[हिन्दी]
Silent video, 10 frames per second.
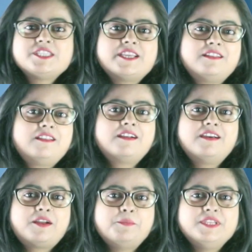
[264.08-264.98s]
का चैनल
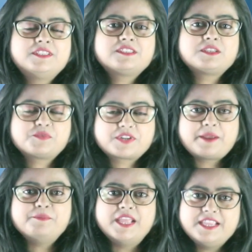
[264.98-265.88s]
अगर अभी तक
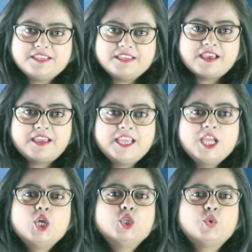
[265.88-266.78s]
सब्सक्राइब नहीं किया है
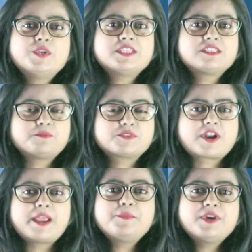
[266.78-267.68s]
तो इसे
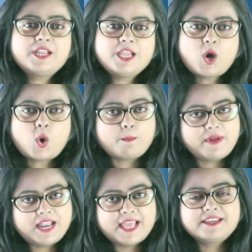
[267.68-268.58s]
सब्सक्राइब करें और
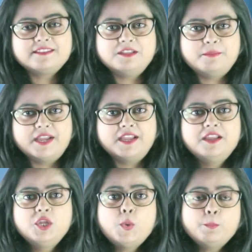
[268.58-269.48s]
बेल आइकन दबाएं।
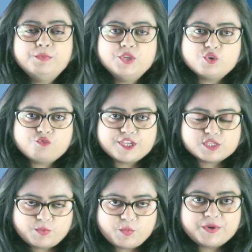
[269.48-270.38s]
वीडियो
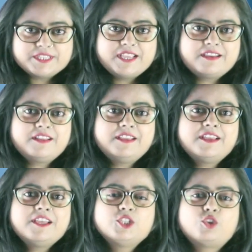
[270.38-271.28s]
फेसबुक पर देख रहे
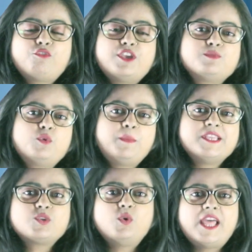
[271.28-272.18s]
हैं तो फेसबुक
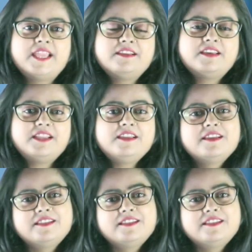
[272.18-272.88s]
पेज को लाइक करें